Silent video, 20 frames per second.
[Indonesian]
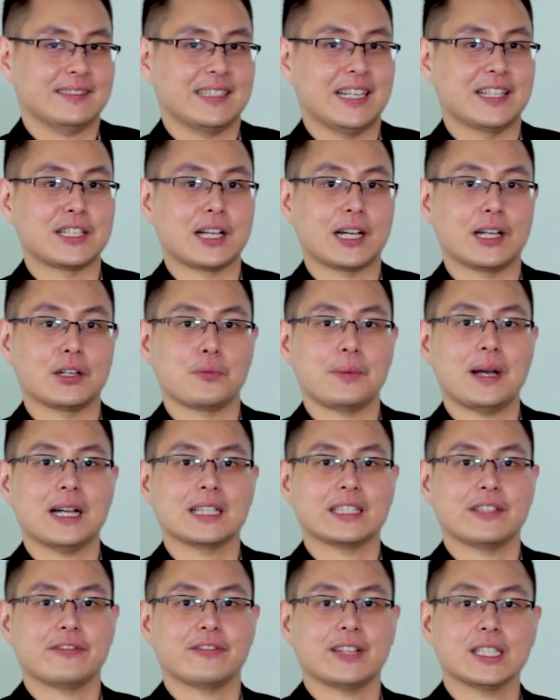dan jangan lupa
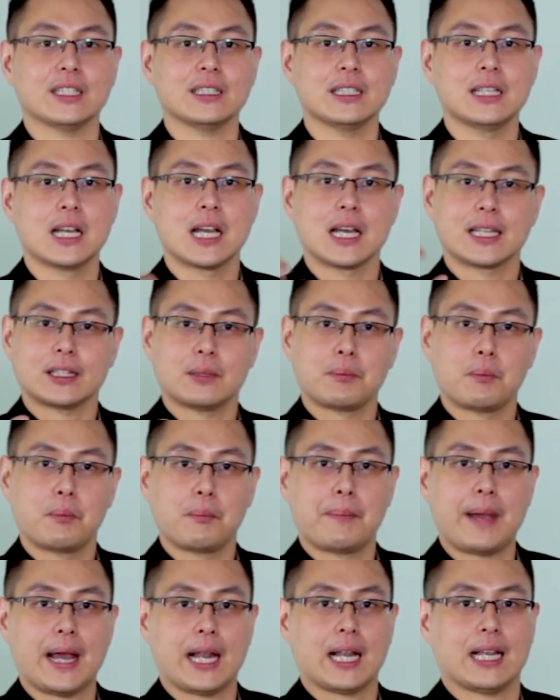aktifkan
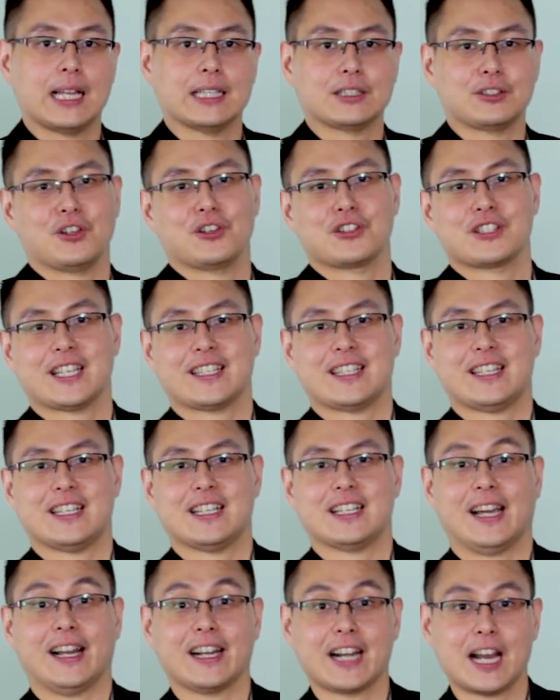bell atau
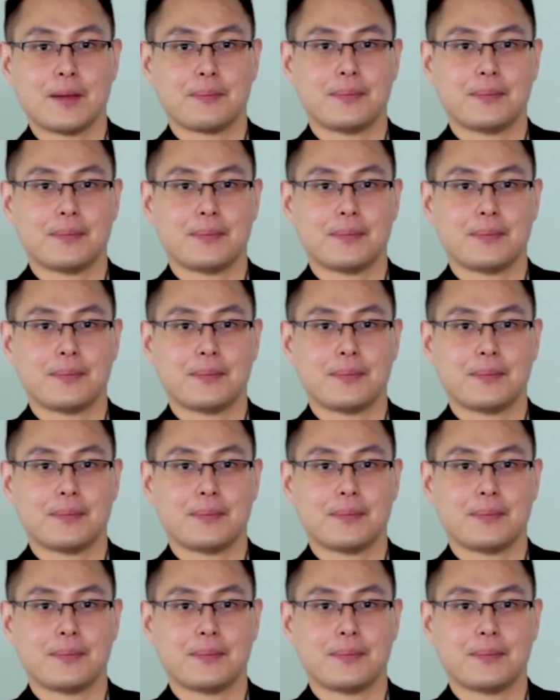loncengnya. Karena